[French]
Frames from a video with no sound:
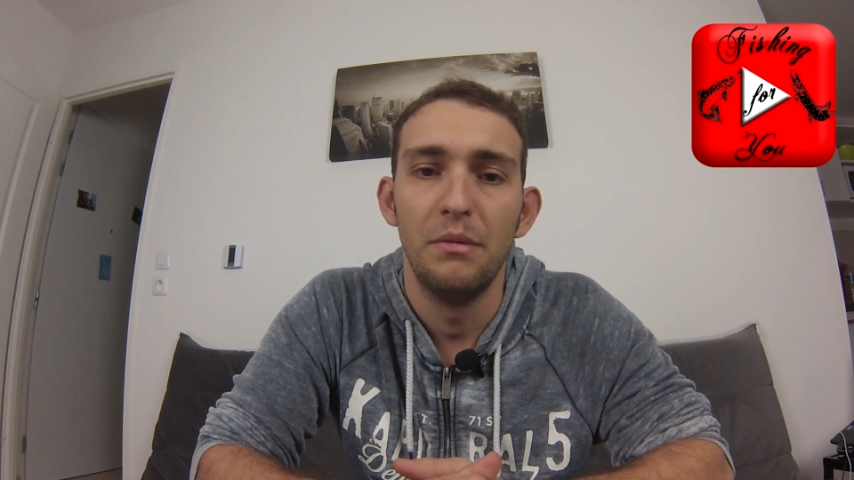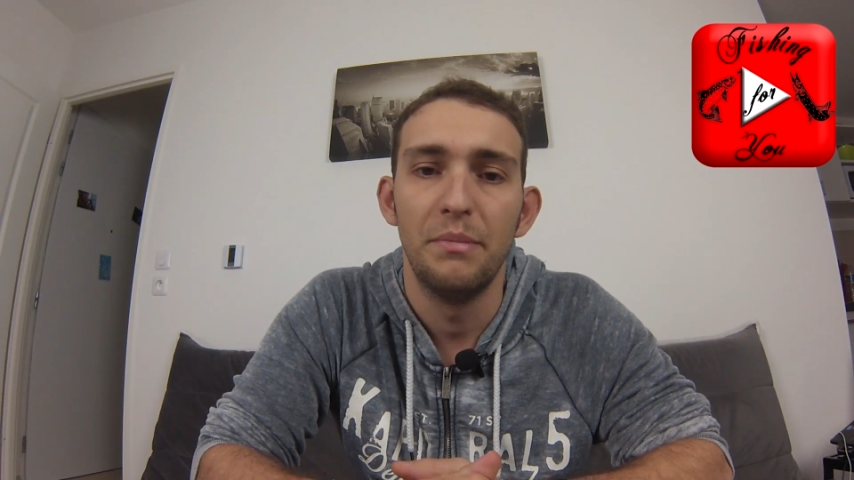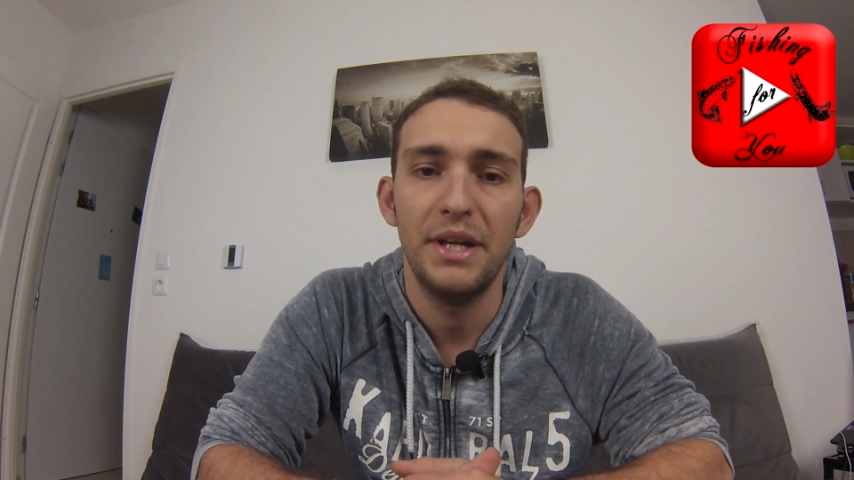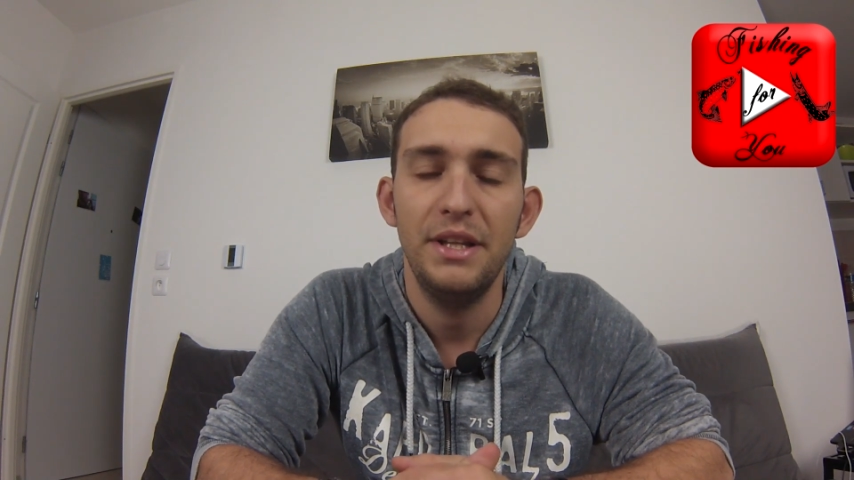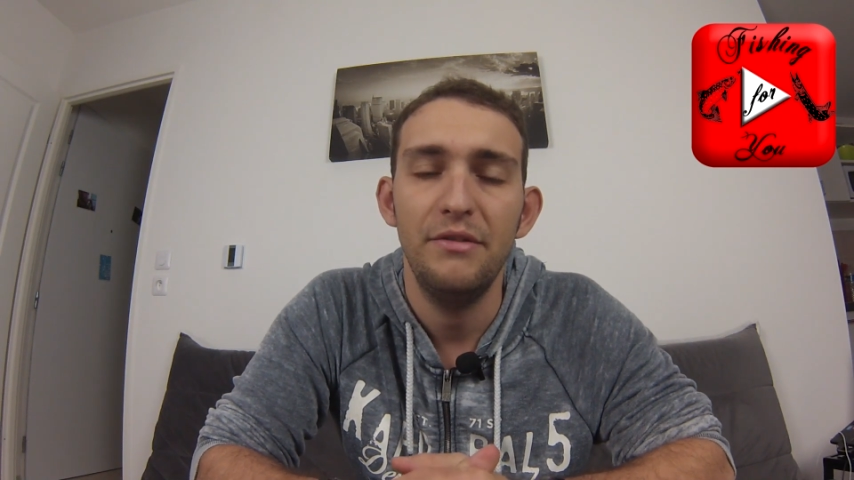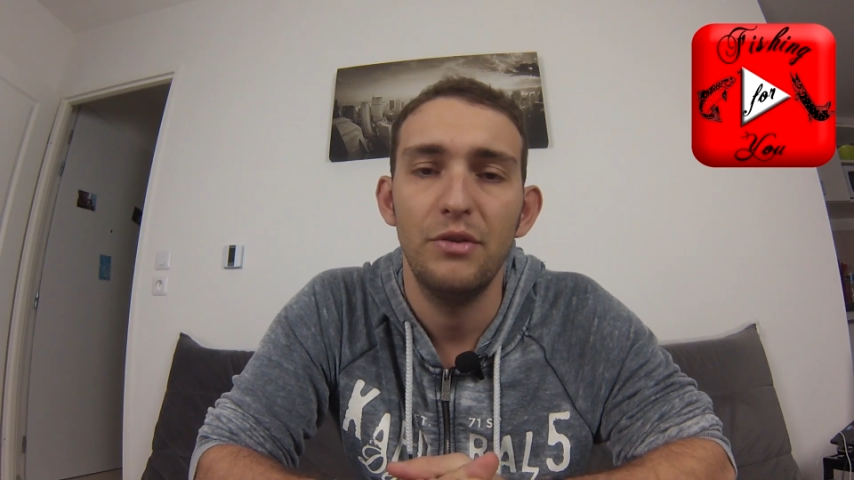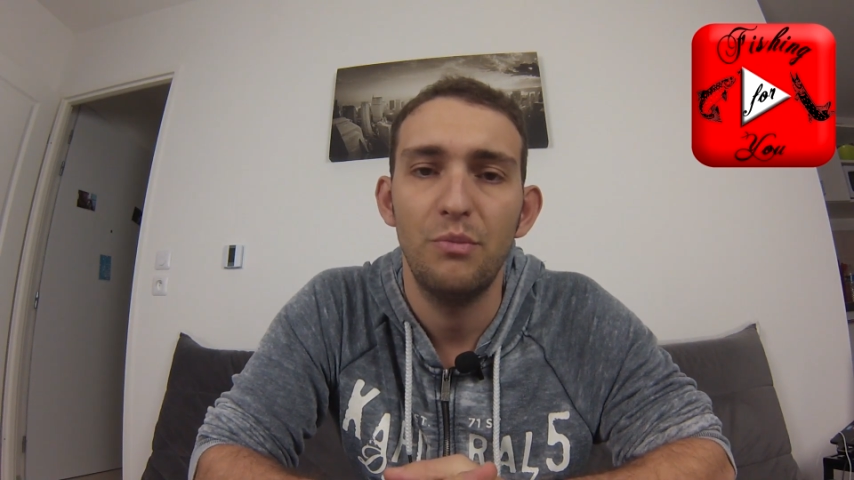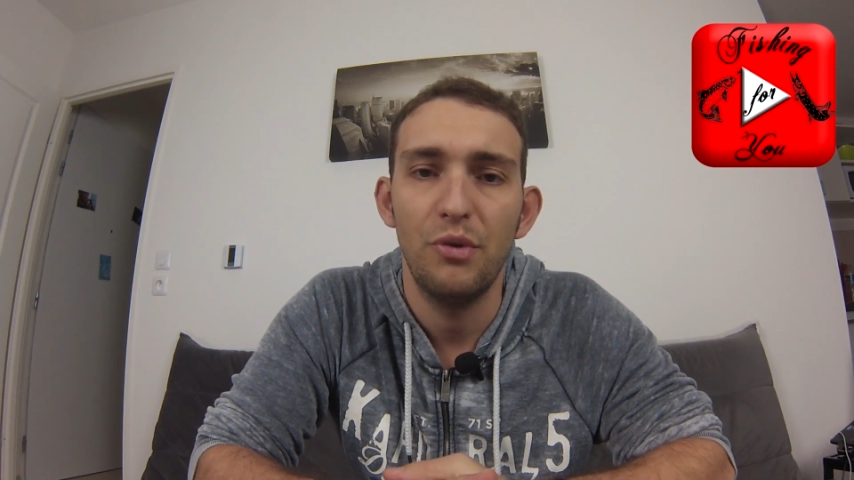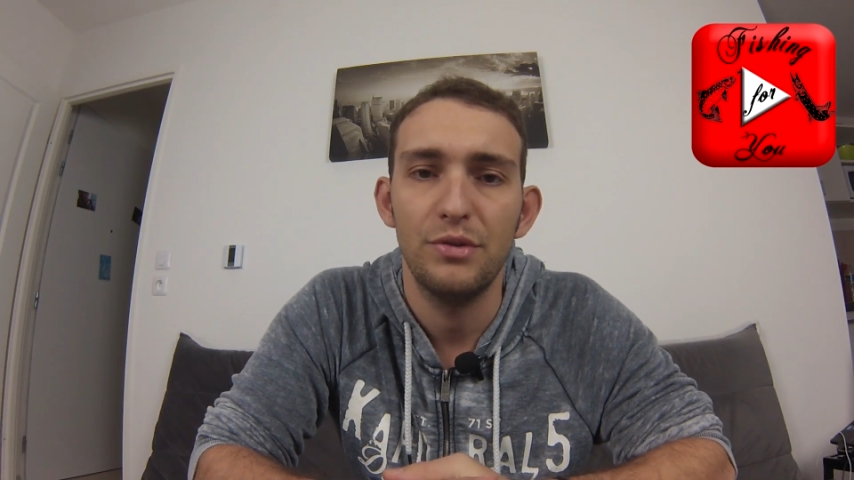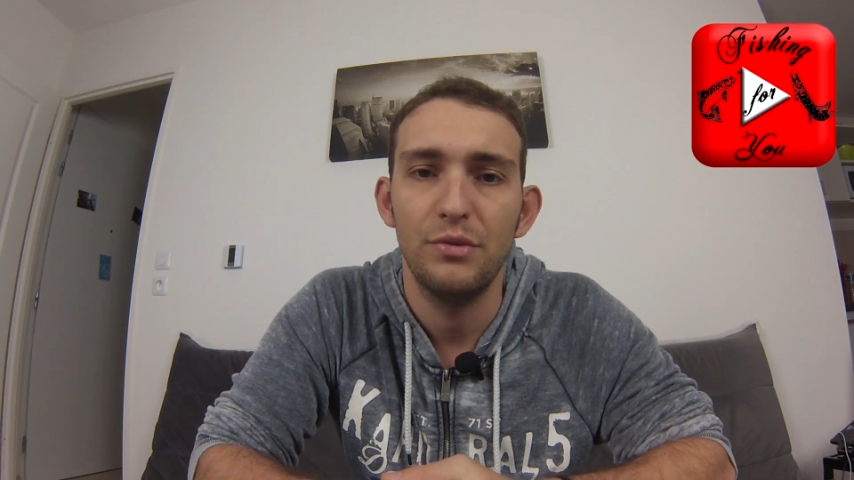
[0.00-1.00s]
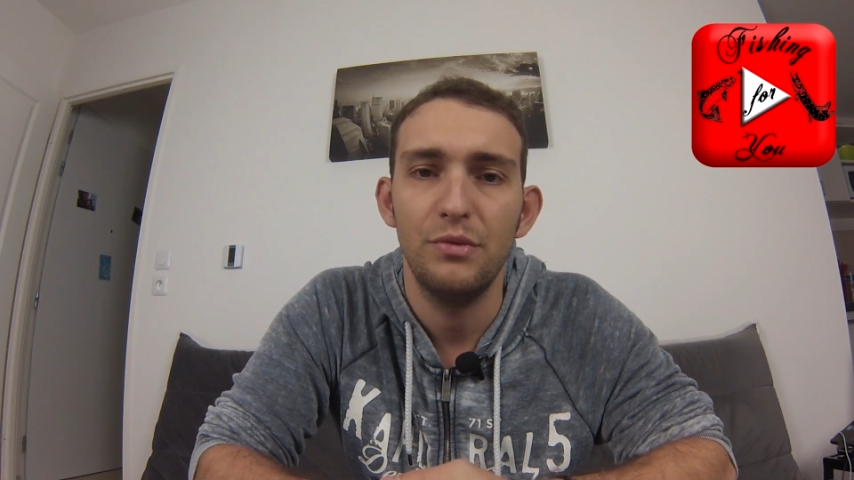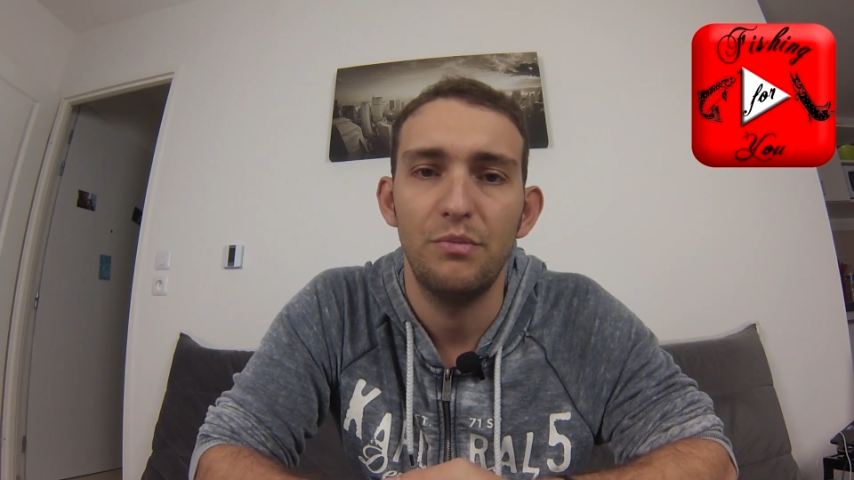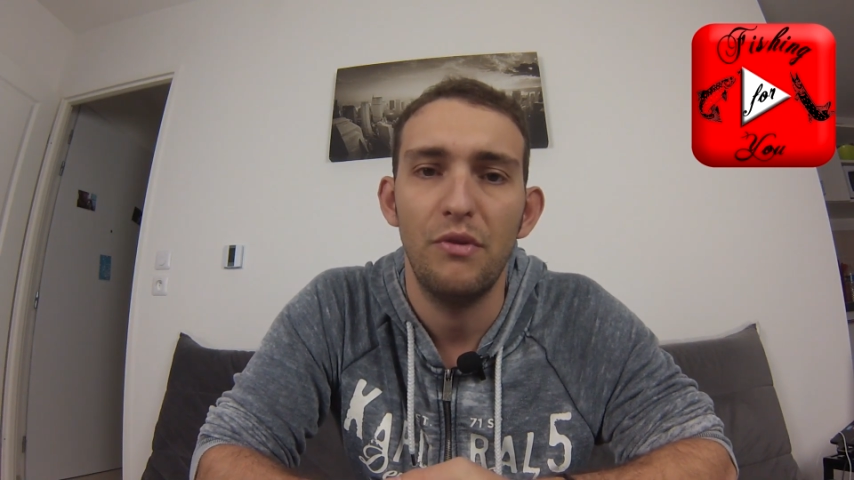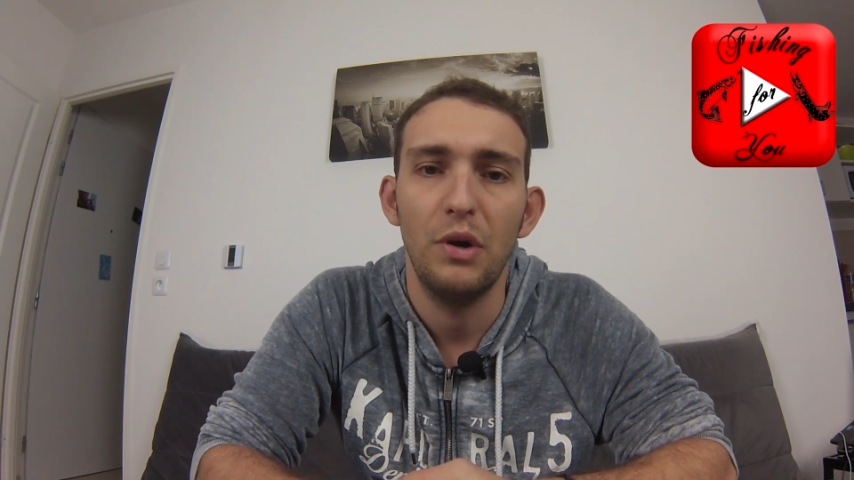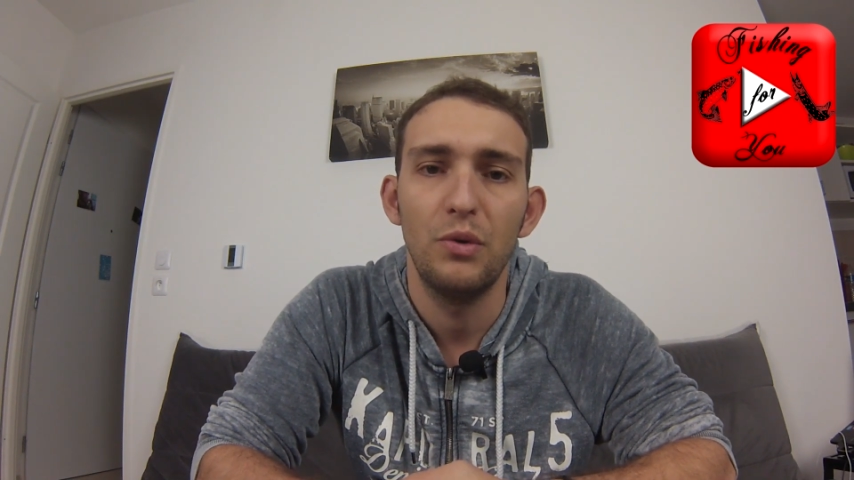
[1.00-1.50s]
brider votre poisson,
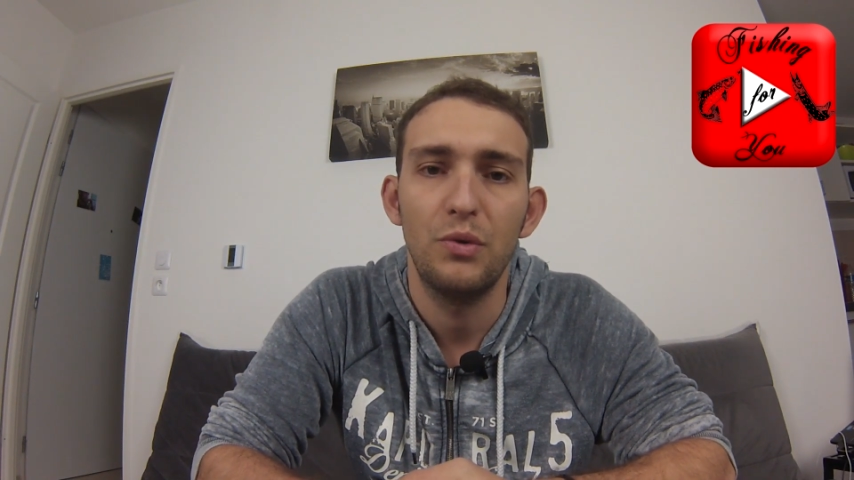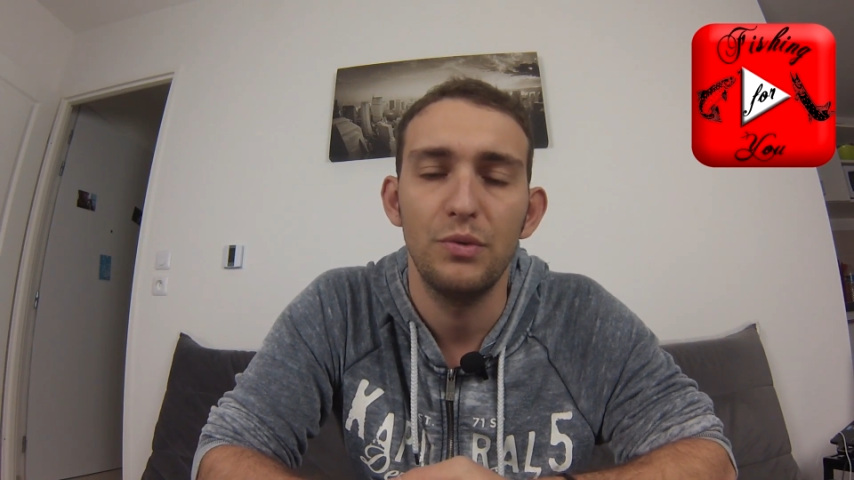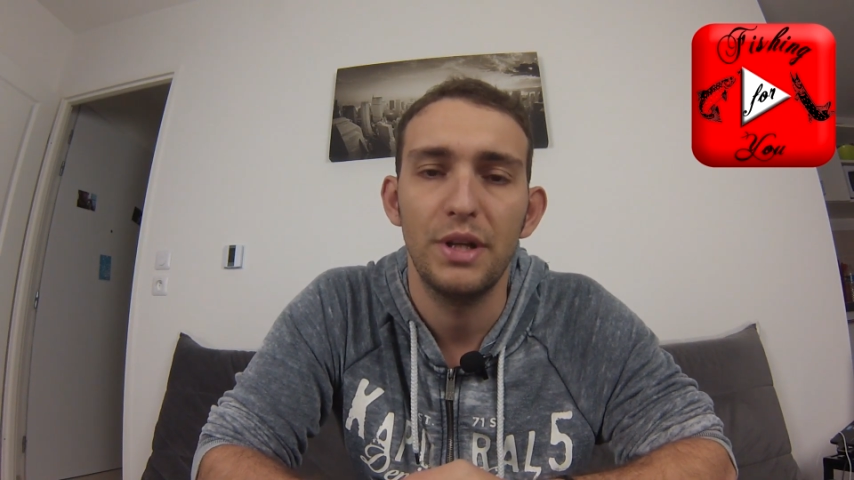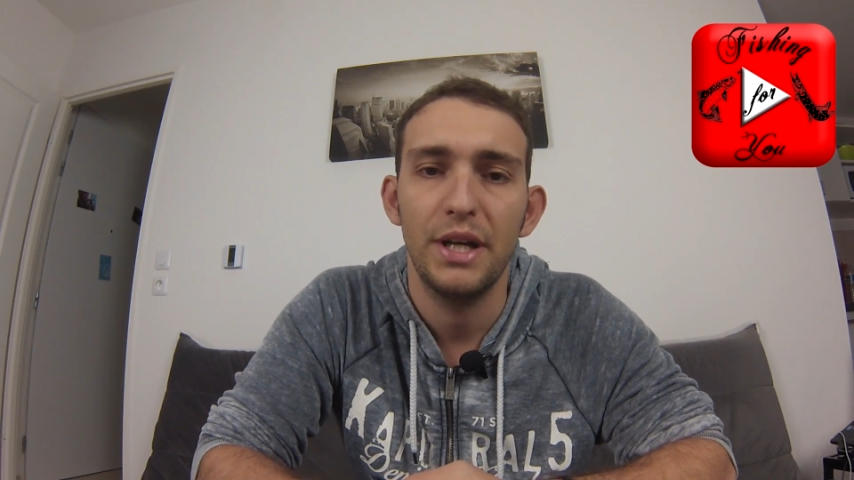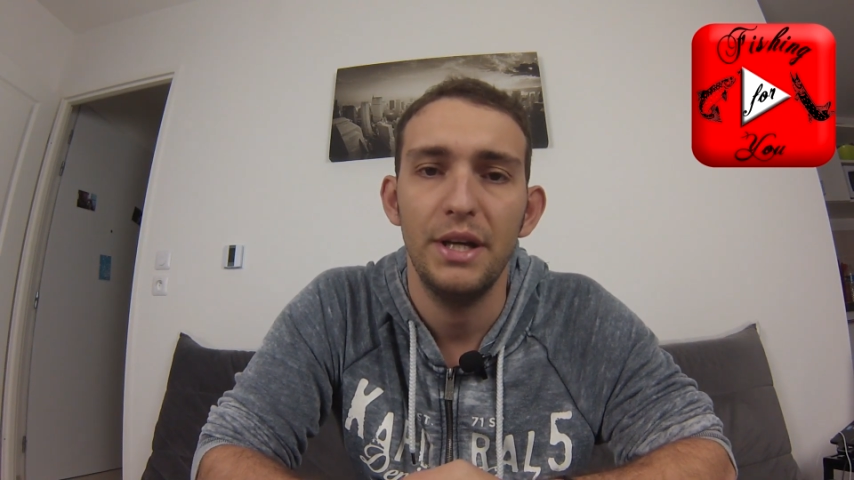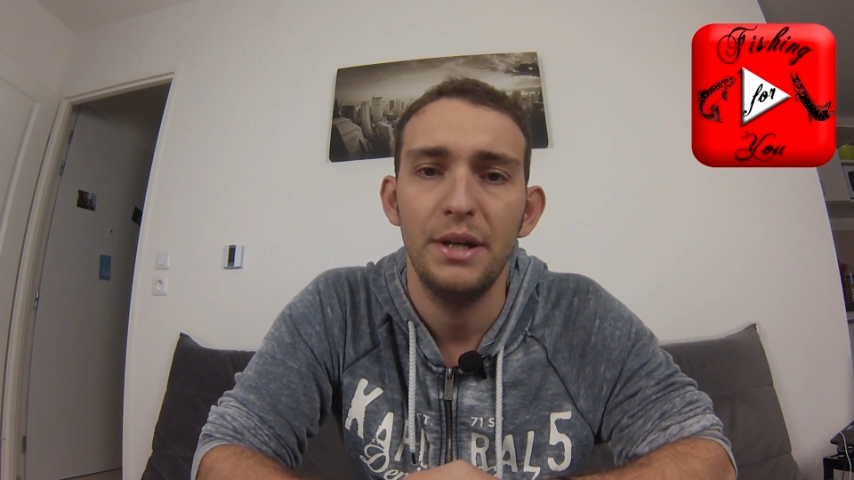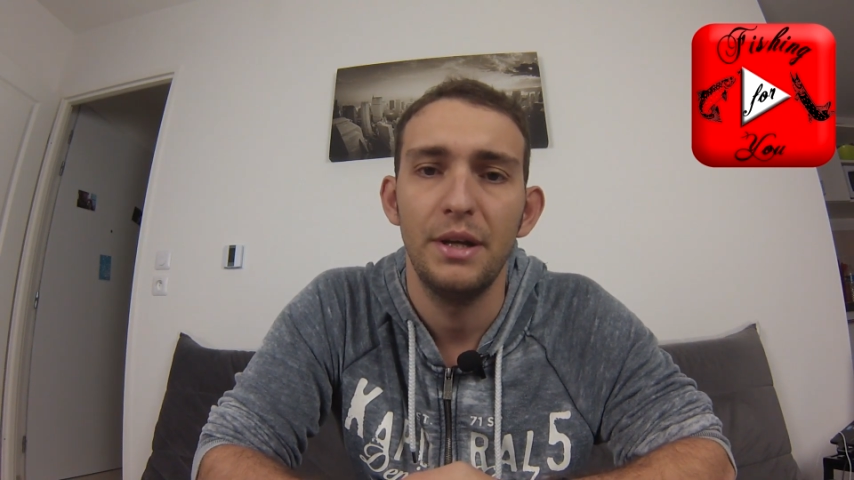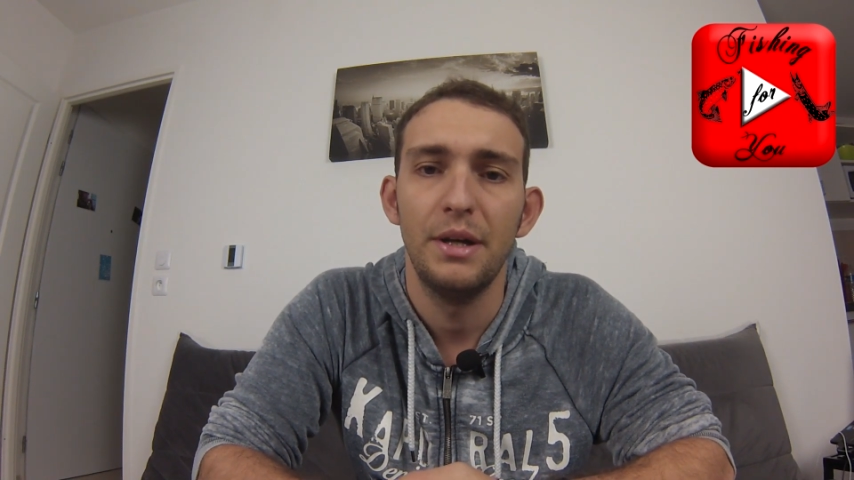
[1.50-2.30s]
pouvoir le contrer